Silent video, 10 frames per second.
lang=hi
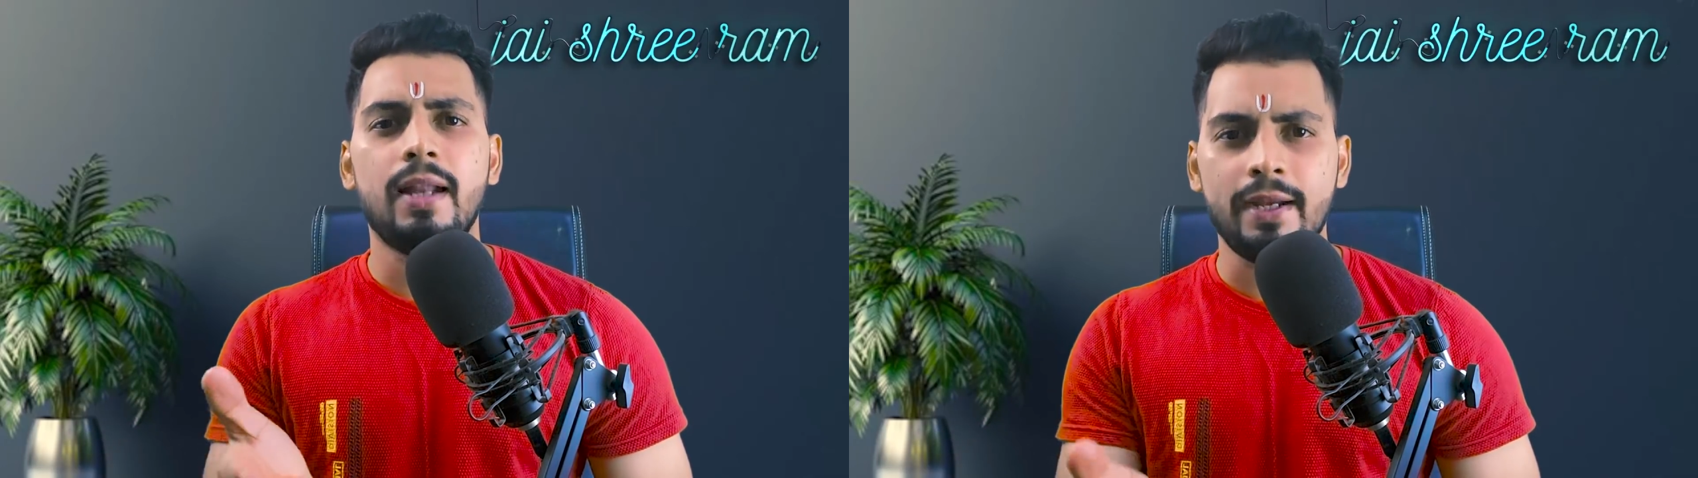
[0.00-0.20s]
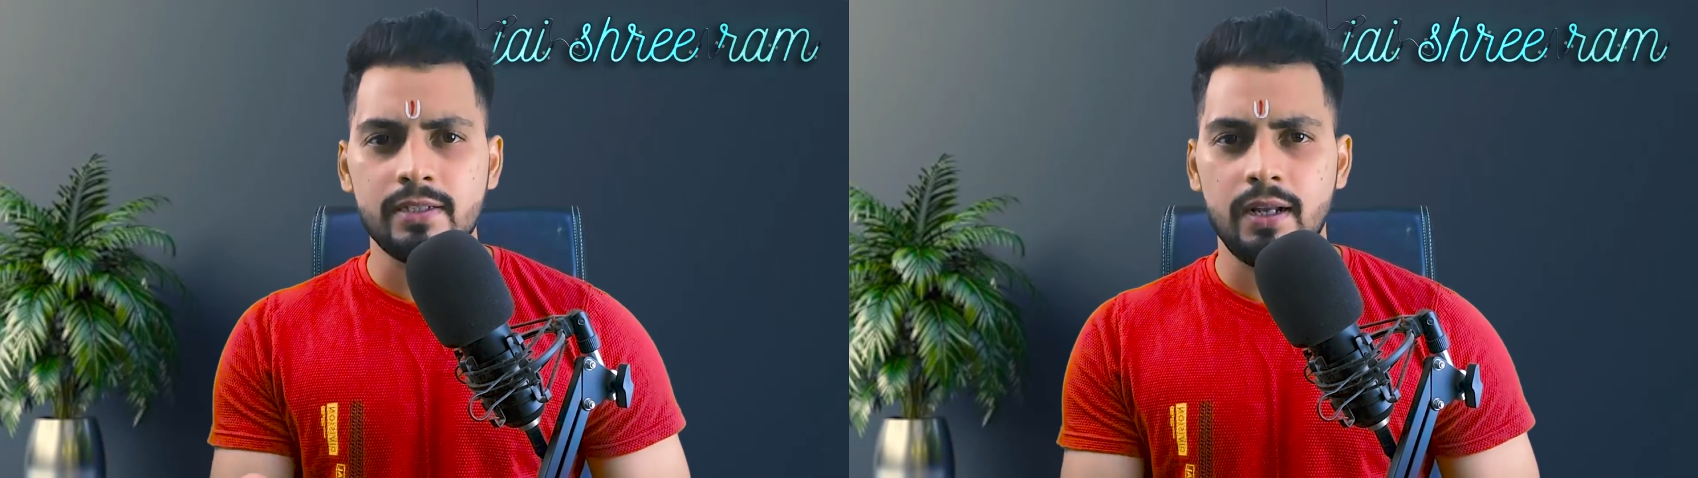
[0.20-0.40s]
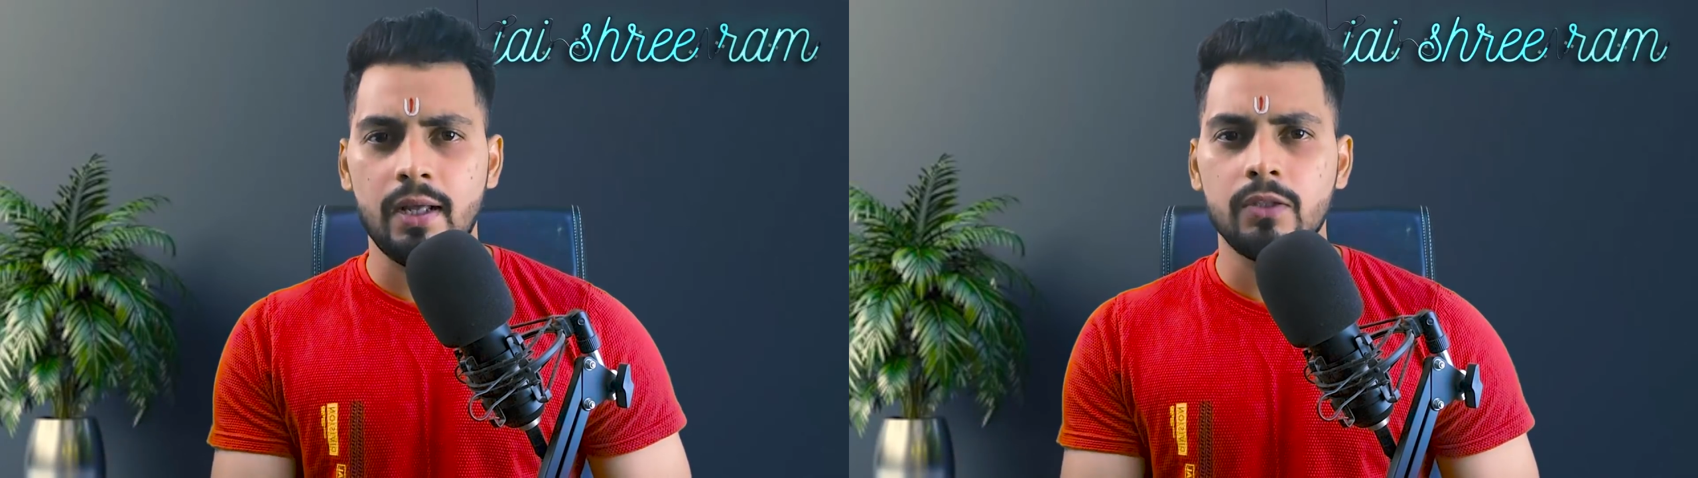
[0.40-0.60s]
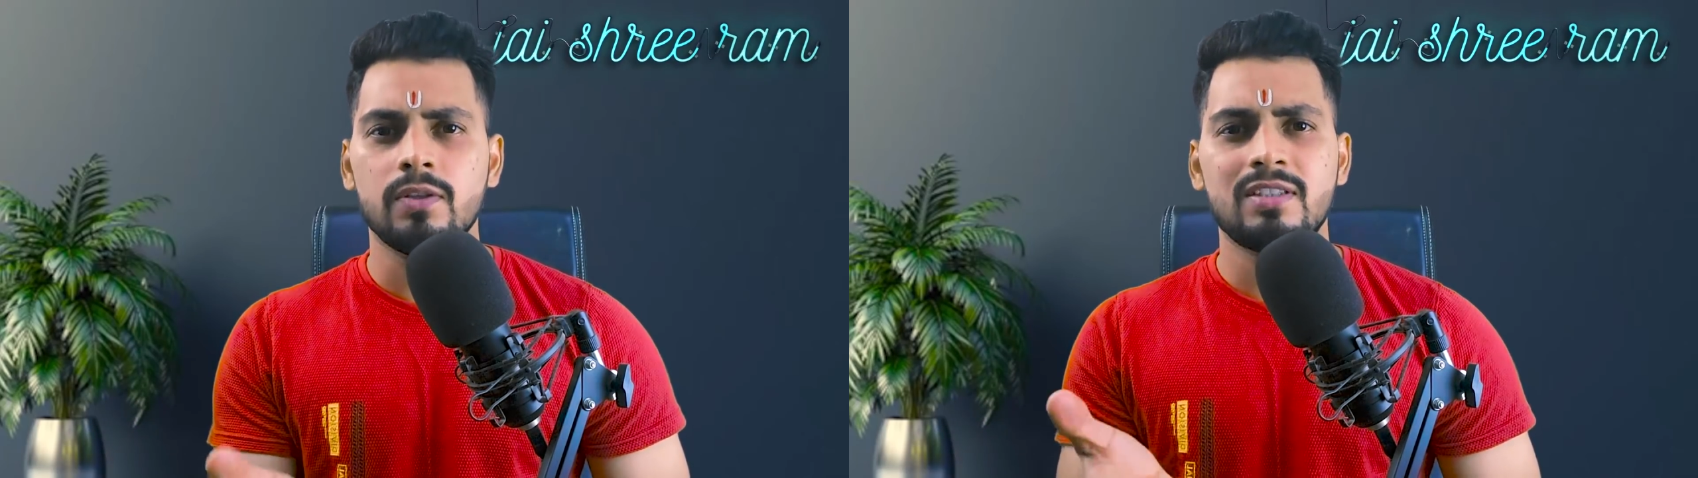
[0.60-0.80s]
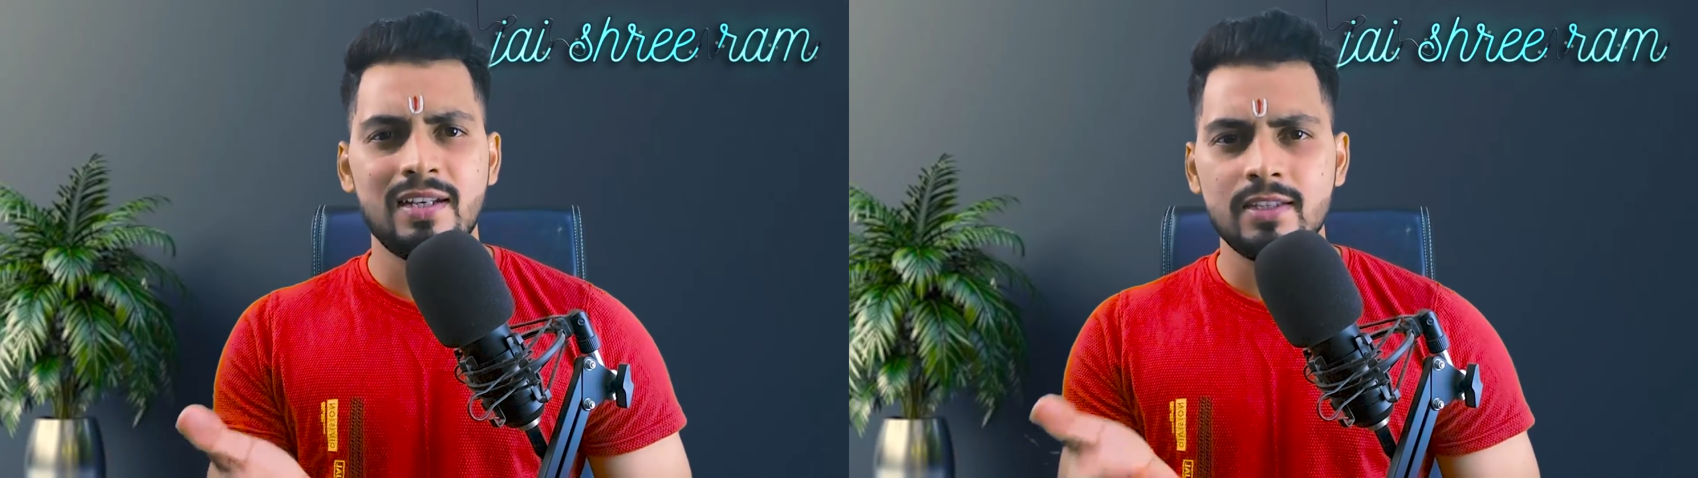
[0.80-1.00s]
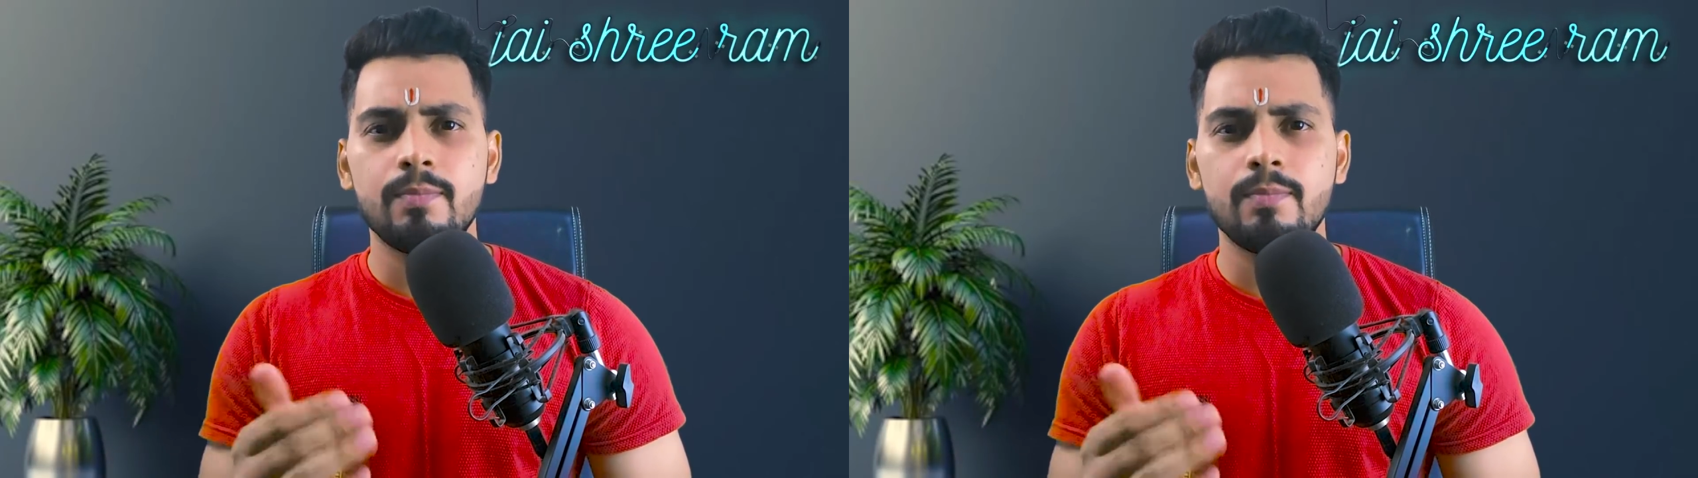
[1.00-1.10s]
लाइट्स लगाते हो सीरीज